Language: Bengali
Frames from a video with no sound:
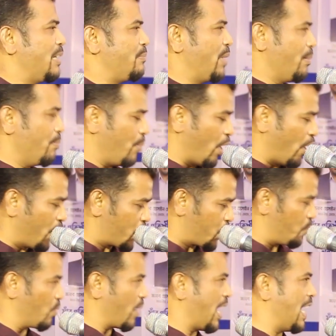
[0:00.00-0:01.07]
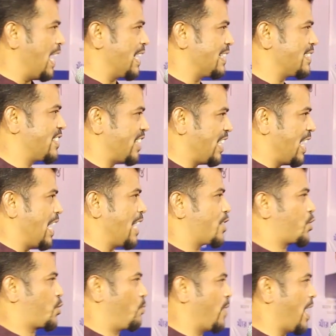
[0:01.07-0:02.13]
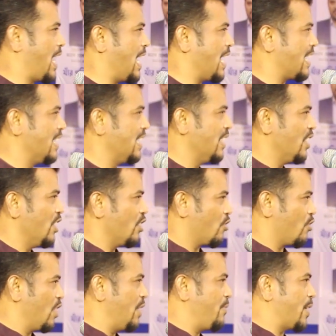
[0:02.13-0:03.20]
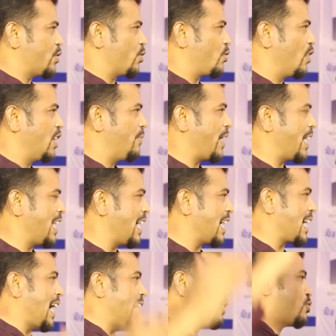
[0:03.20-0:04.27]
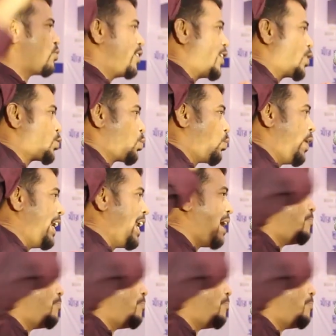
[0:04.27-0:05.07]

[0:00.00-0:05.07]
মিম্বর সোনার চেয়ার সোনার খলিফা তো খলিফা না কাইত্য শোয় না